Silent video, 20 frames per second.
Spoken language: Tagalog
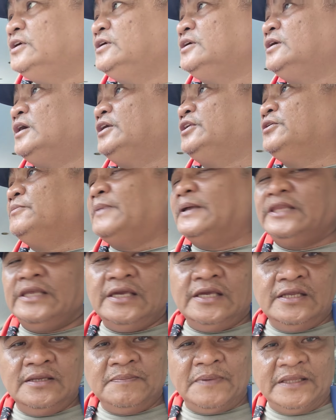ni ano
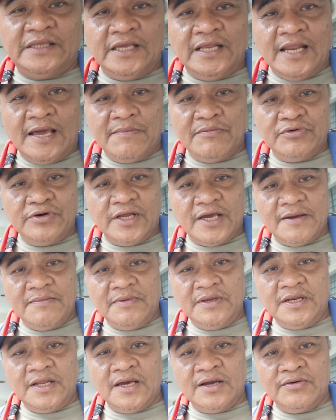pati patila muna
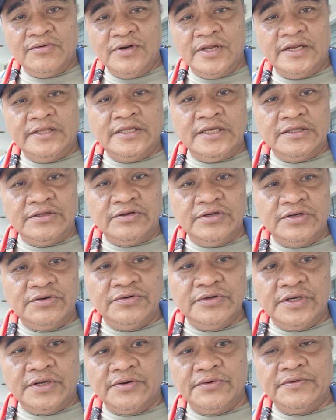kami ng ulan dito ni
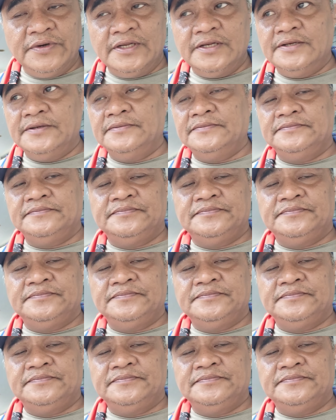Kuya Ruel.